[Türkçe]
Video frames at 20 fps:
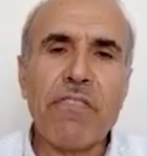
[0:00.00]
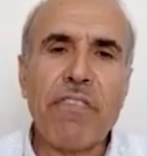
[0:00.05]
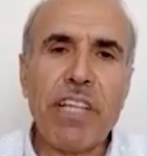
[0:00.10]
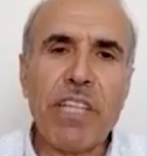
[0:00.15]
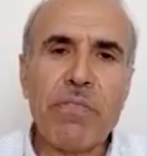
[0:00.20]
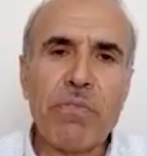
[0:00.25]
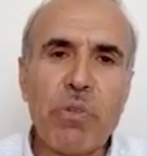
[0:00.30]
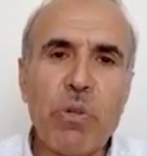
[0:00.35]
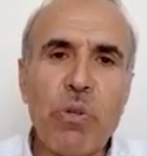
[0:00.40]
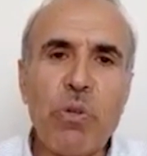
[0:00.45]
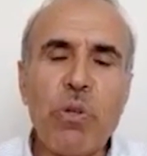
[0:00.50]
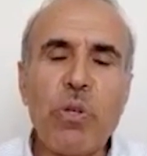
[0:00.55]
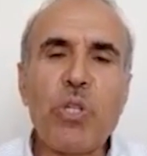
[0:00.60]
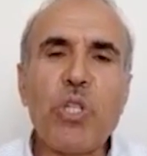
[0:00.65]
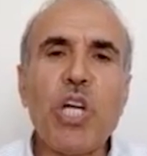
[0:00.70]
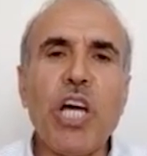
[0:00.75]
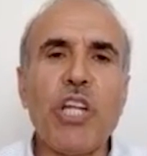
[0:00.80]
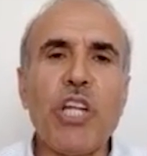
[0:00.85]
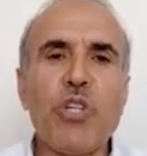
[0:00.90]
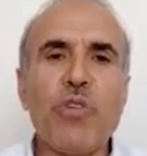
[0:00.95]
efendim
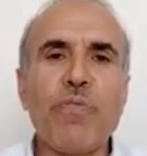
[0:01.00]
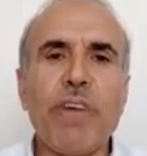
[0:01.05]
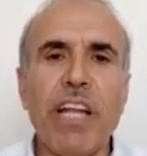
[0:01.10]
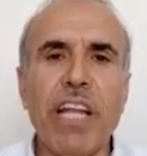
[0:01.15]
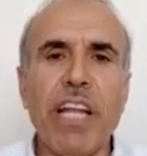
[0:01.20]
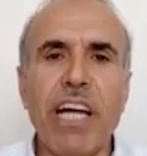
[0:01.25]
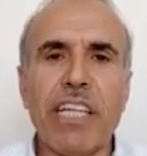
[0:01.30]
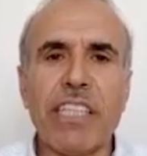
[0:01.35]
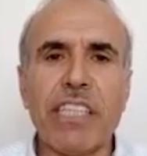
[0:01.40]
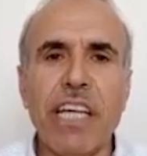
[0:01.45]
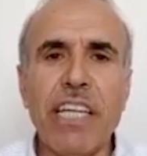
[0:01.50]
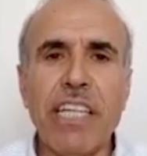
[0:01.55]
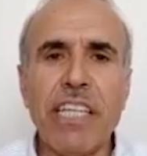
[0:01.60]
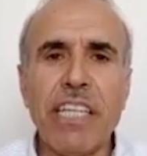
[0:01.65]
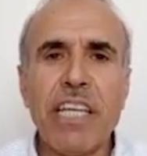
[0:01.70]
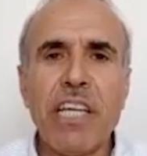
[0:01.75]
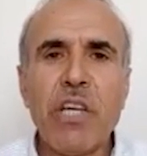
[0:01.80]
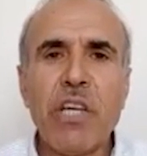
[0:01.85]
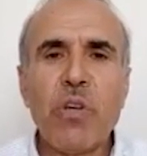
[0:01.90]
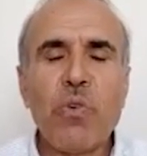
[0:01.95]
günlük çalışmalardan
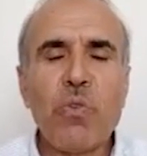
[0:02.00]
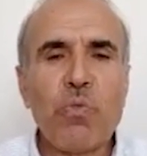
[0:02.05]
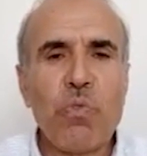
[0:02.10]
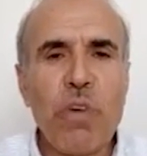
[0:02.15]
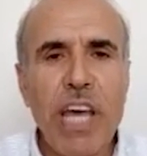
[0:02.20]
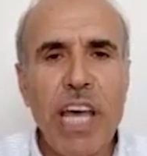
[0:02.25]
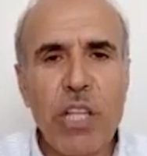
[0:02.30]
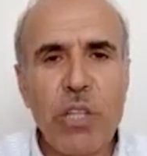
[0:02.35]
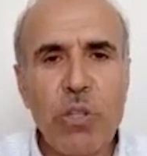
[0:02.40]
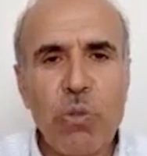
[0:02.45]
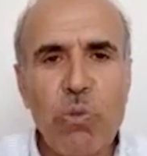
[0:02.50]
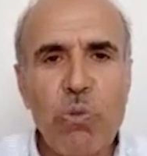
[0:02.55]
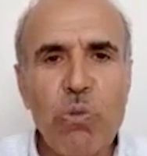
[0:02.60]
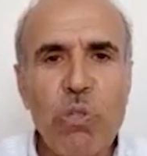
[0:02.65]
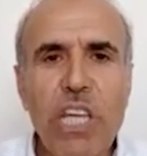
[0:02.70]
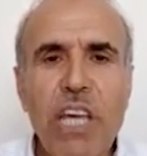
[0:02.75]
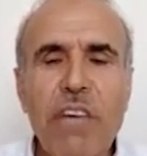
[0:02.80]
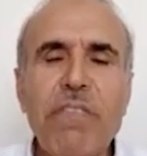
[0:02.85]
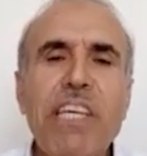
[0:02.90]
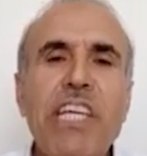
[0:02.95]
ve
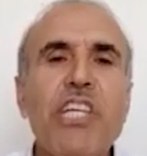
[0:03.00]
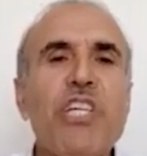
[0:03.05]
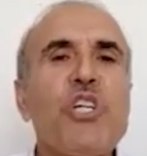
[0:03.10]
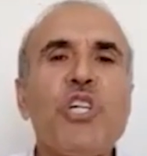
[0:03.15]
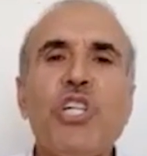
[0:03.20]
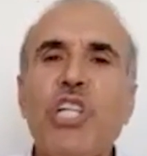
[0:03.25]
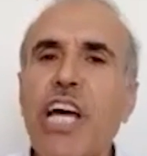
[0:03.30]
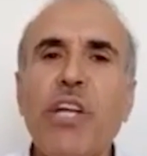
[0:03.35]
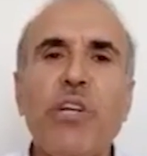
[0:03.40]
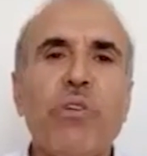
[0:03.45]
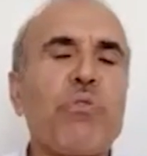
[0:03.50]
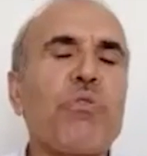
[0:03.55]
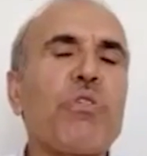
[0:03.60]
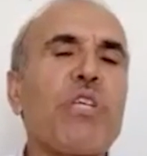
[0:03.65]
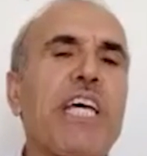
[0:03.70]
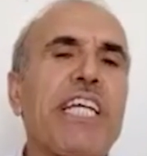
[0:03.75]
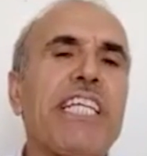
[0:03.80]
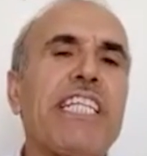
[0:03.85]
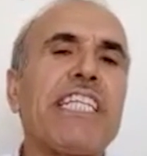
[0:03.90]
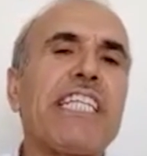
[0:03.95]
dünyevi işler
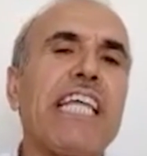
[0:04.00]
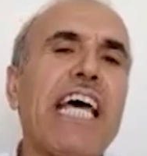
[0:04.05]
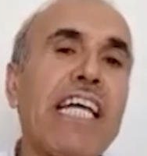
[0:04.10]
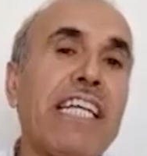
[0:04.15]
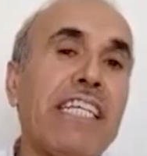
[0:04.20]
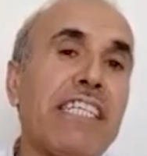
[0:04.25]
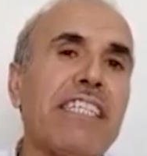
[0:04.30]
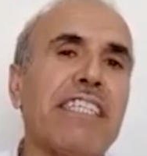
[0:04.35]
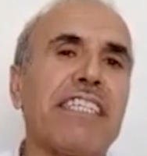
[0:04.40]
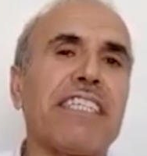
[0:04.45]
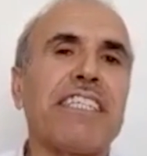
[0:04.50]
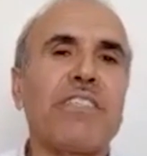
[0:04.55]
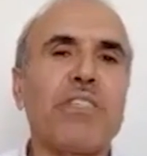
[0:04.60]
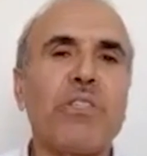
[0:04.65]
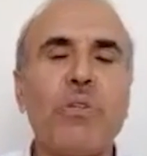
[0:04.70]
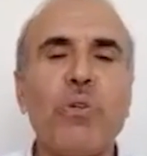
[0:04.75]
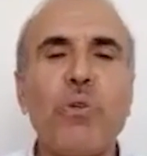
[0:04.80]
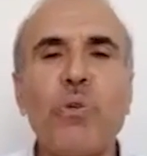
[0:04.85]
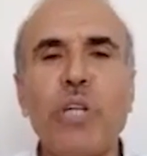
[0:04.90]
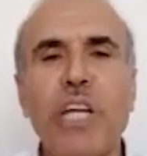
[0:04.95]
üzerinden
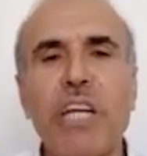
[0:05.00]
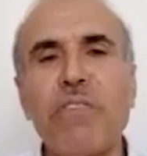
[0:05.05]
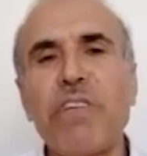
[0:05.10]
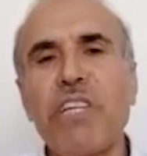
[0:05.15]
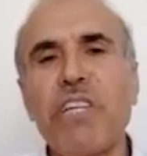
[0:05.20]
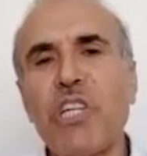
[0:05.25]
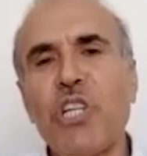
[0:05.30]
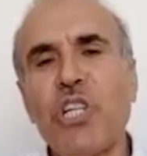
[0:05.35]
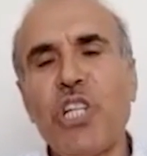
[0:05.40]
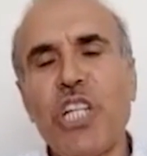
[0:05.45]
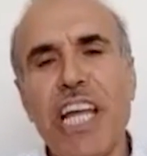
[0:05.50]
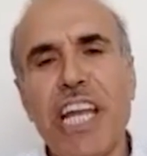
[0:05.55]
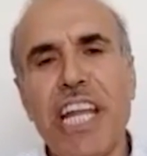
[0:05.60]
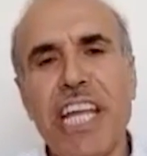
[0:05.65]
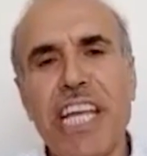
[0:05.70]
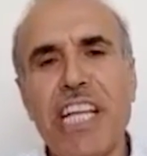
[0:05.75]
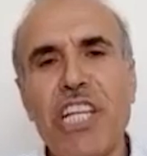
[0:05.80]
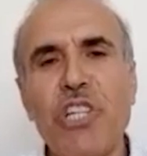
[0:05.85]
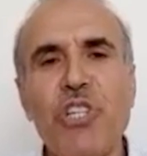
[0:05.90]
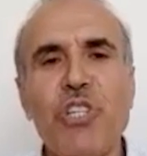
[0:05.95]
uhrevi
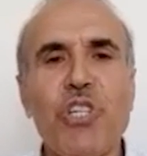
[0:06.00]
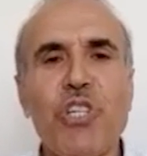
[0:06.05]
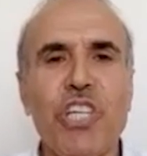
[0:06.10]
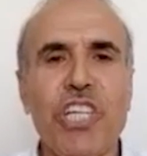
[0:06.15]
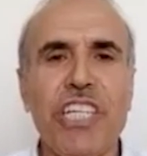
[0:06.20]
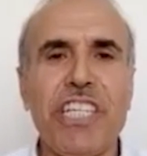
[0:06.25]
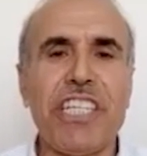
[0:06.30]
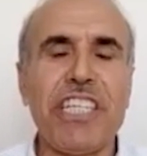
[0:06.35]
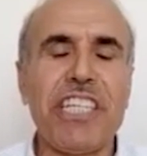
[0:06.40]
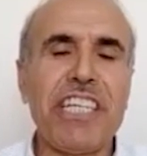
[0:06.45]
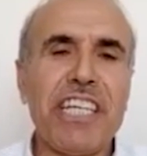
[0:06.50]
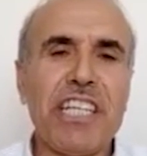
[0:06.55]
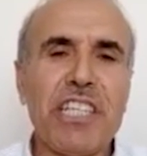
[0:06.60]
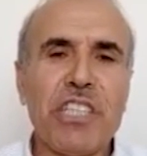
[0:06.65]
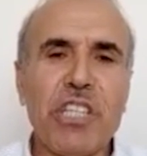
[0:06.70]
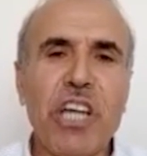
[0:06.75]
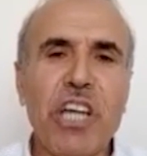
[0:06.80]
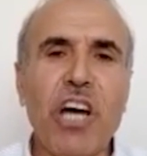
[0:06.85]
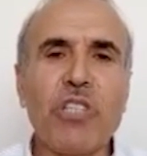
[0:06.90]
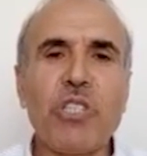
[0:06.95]
işlere ilişkin
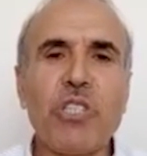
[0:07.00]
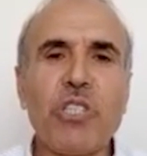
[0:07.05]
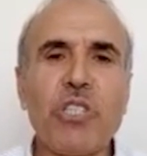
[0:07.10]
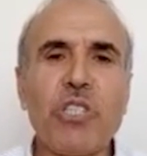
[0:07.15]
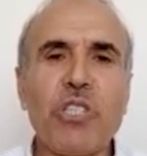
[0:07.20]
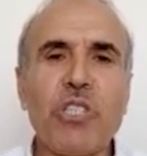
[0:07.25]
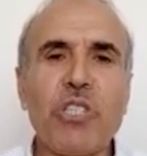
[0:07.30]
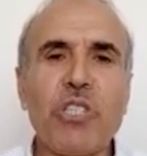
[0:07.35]
taksim